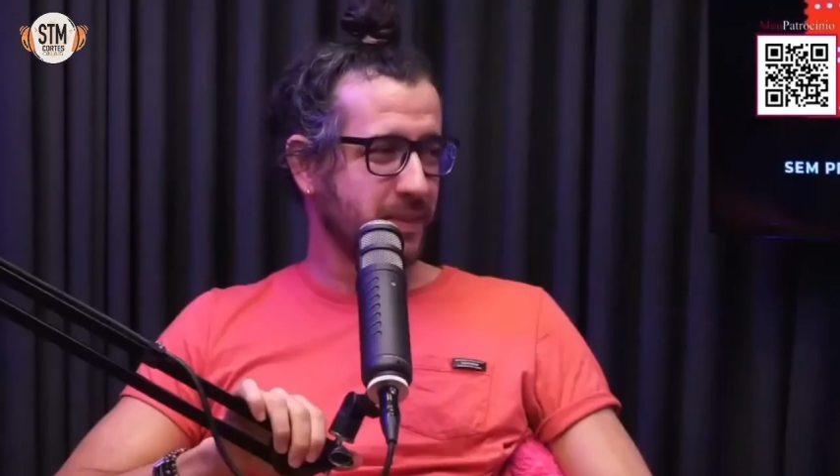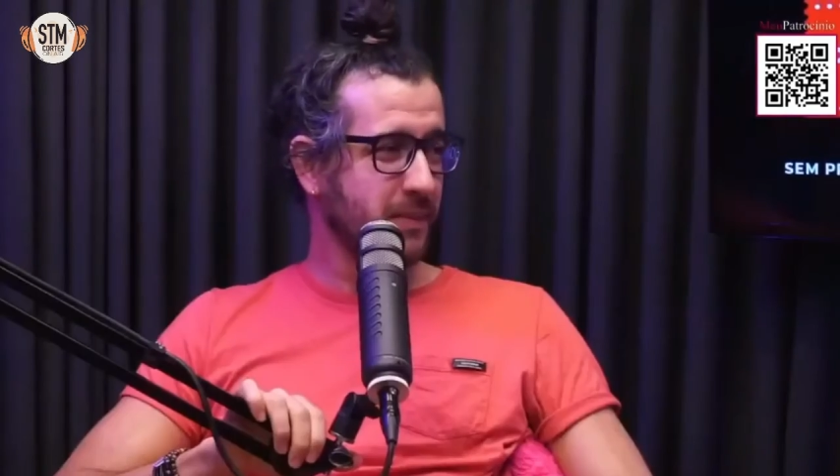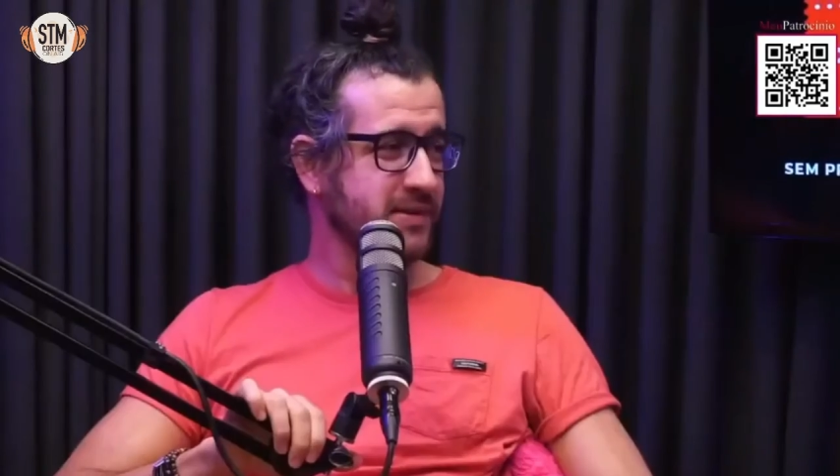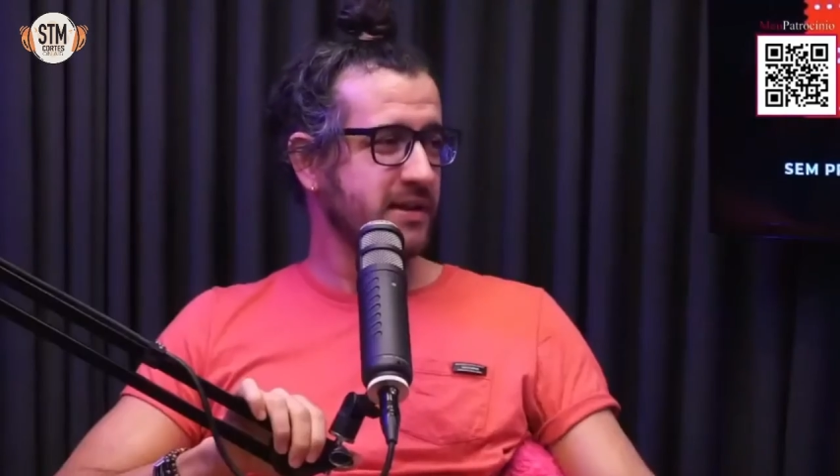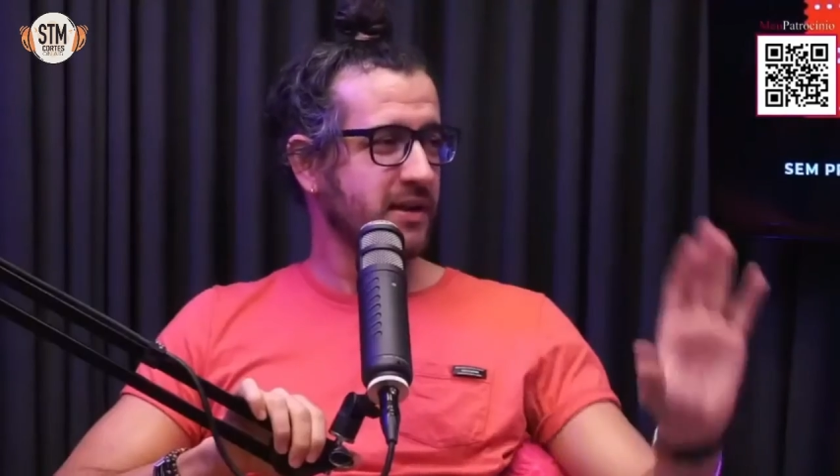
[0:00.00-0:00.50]
para
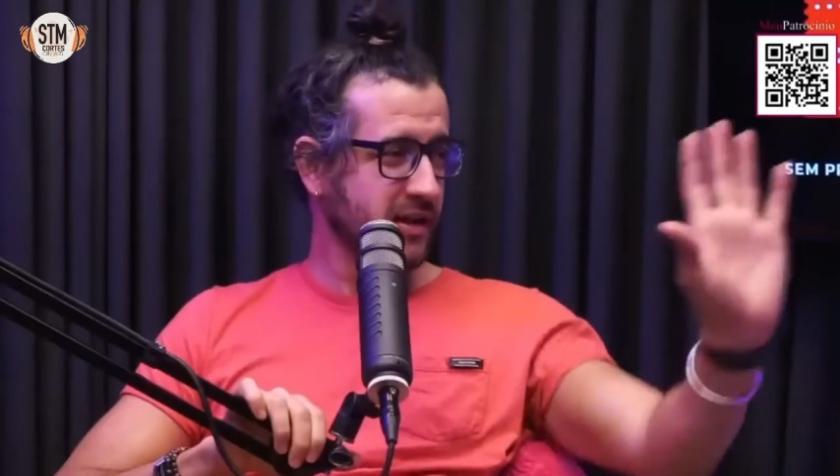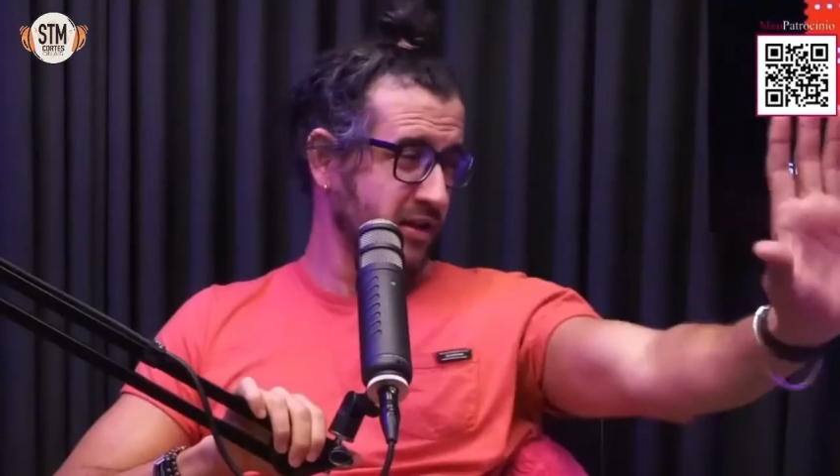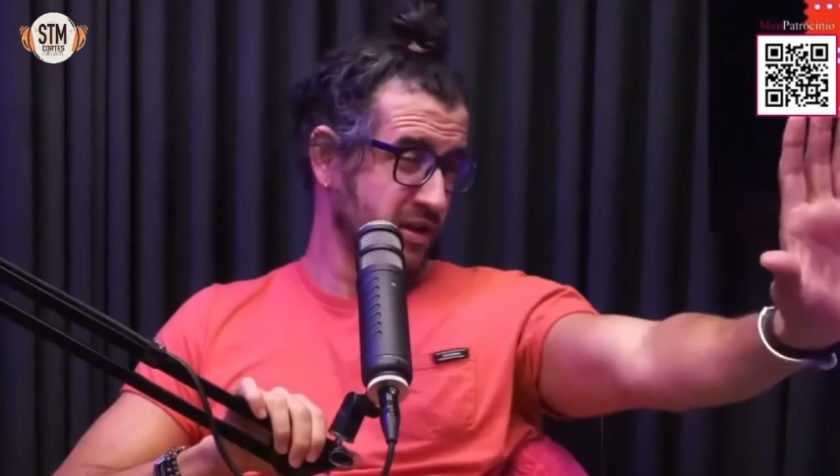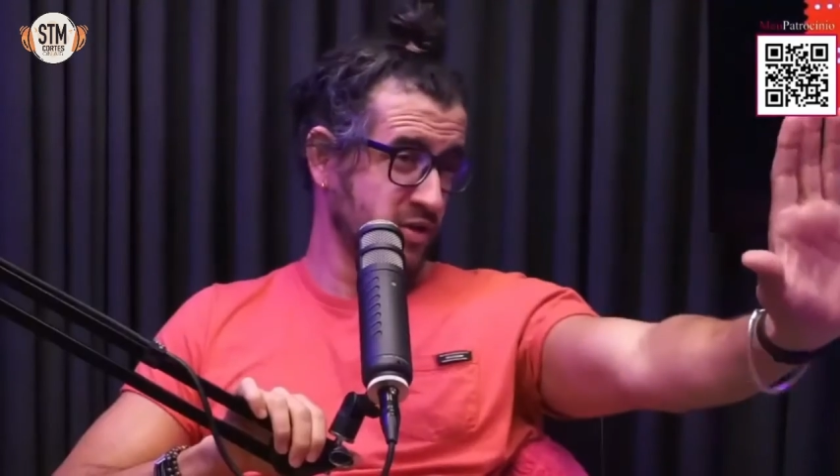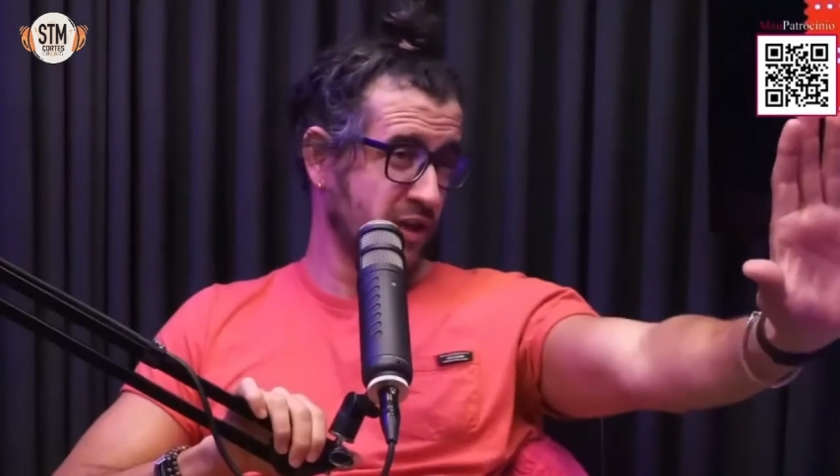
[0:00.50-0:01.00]
mostrar.
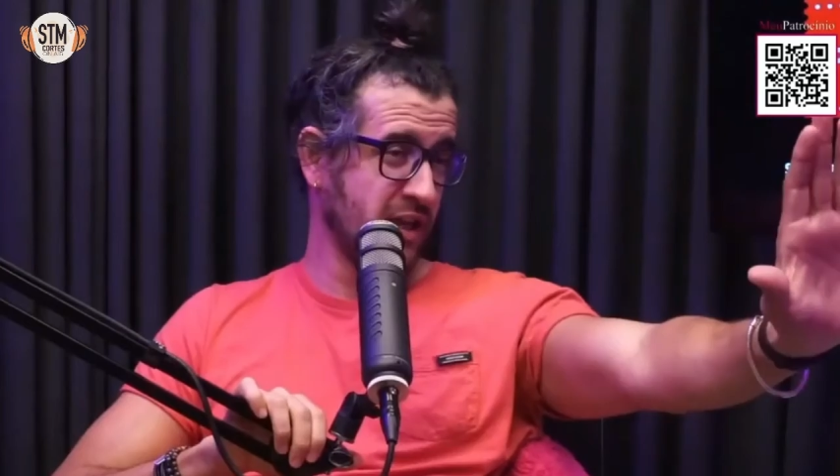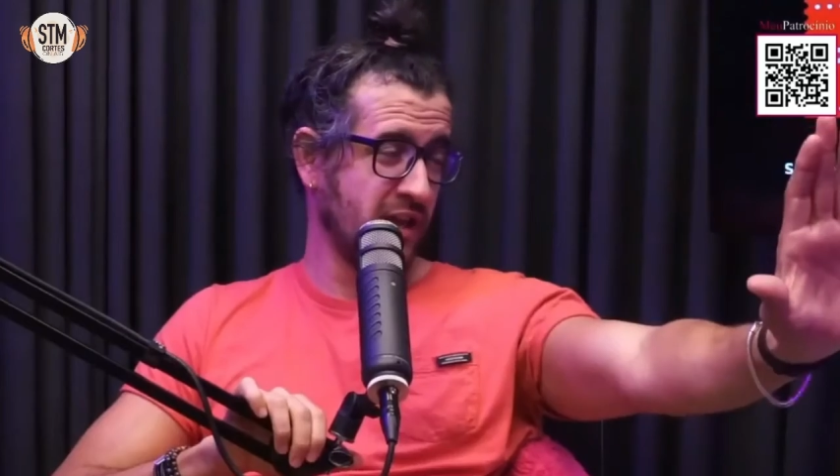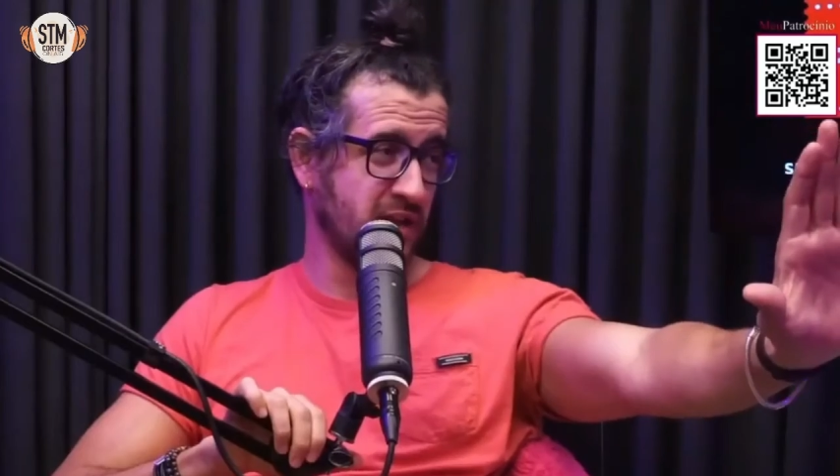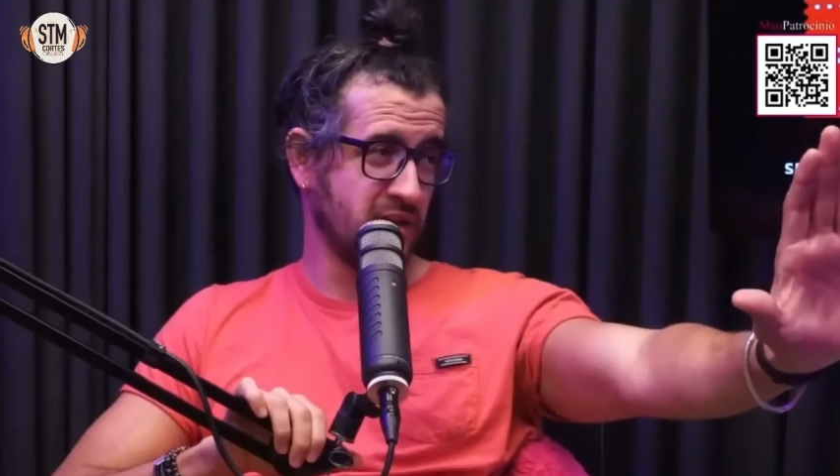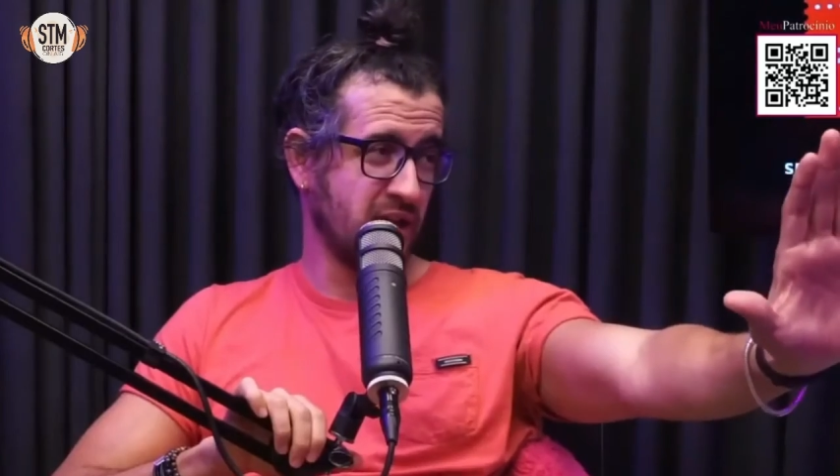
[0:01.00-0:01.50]
isso
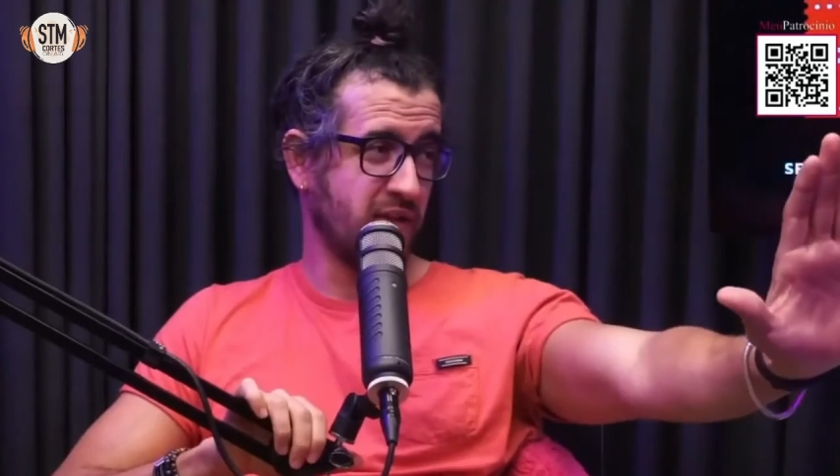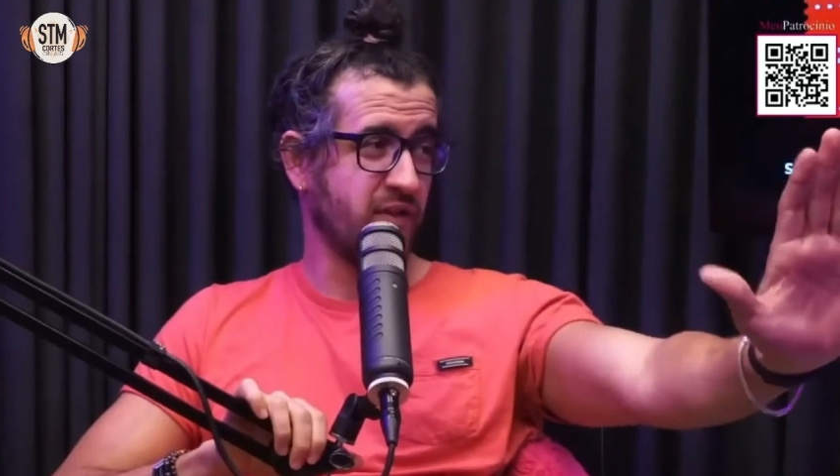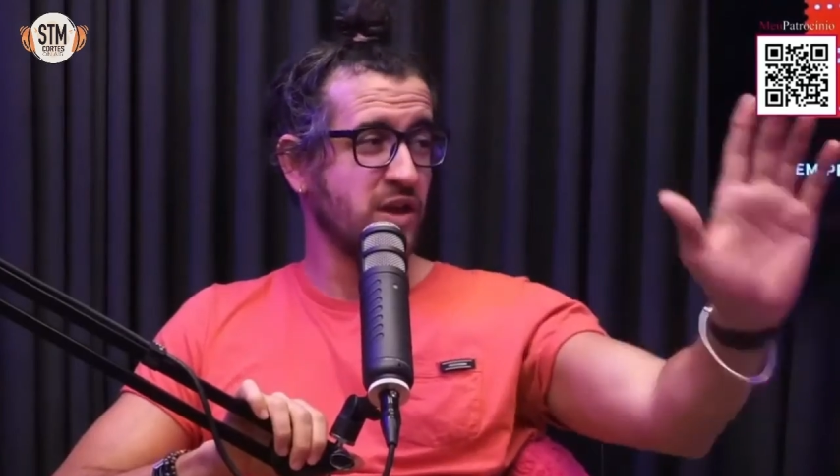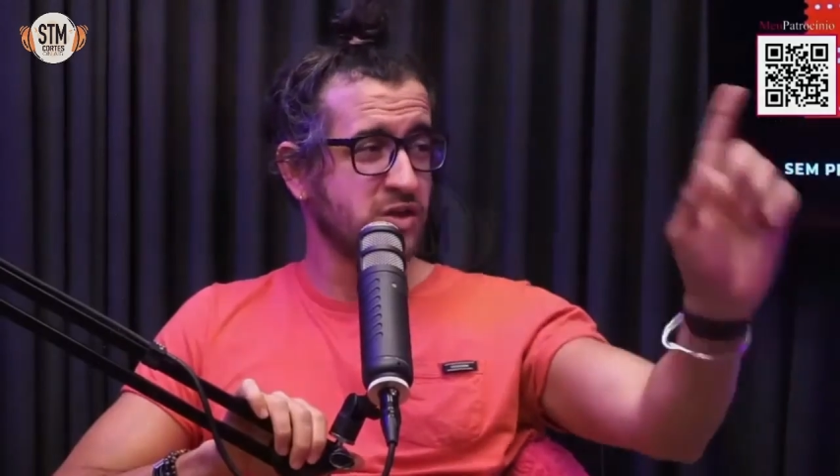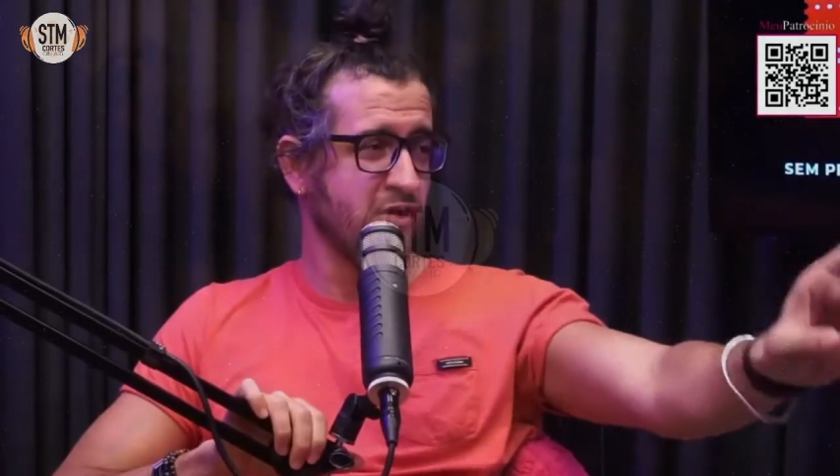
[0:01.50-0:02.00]
aqui, ela
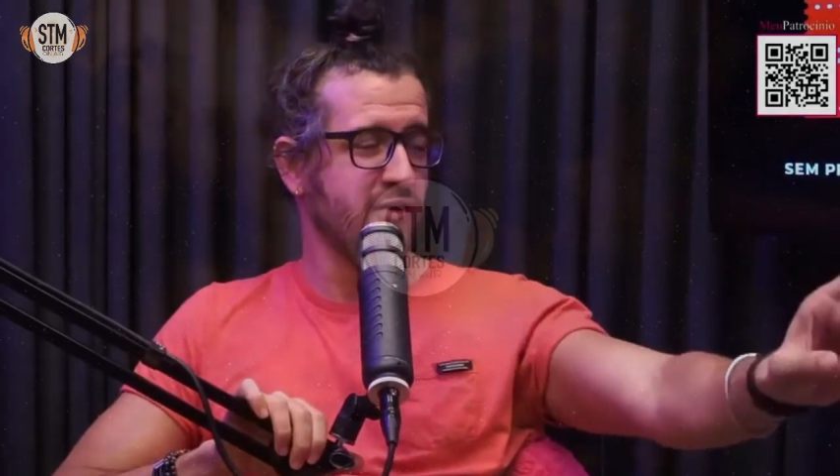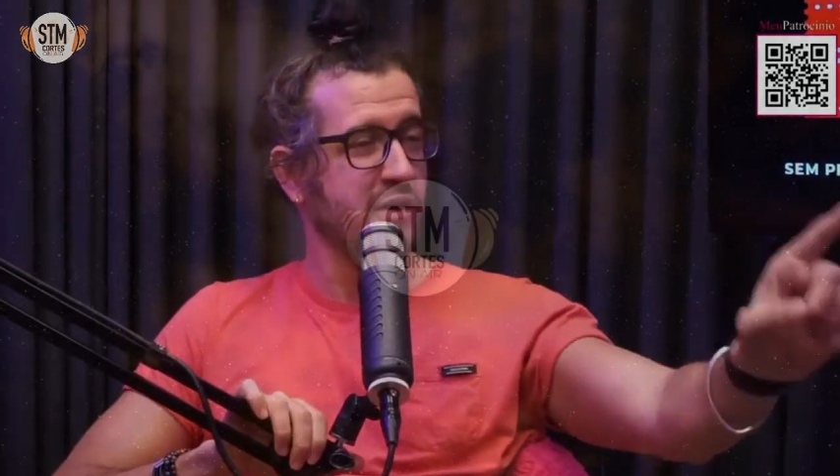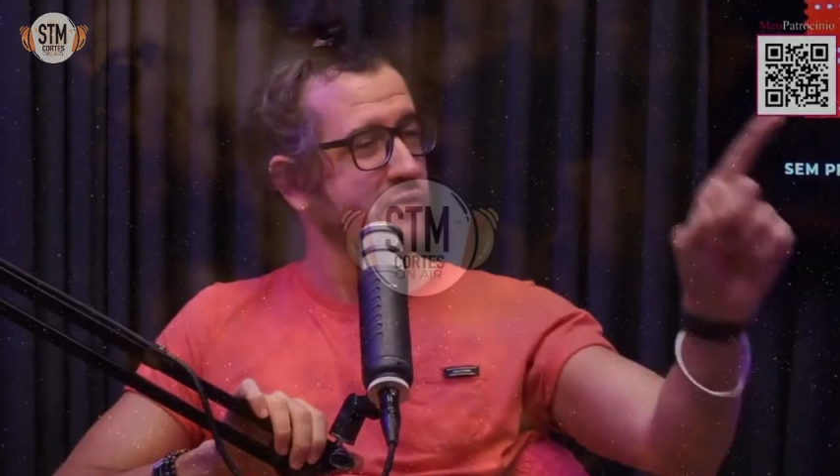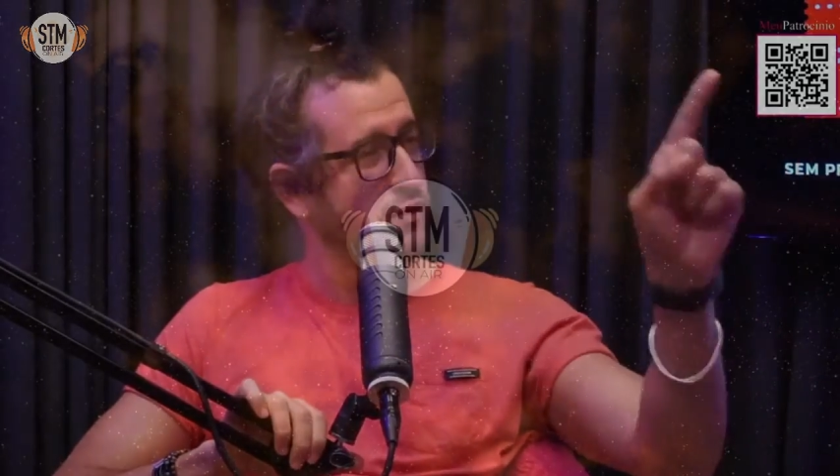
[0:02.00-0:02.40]
fala, isso é feio,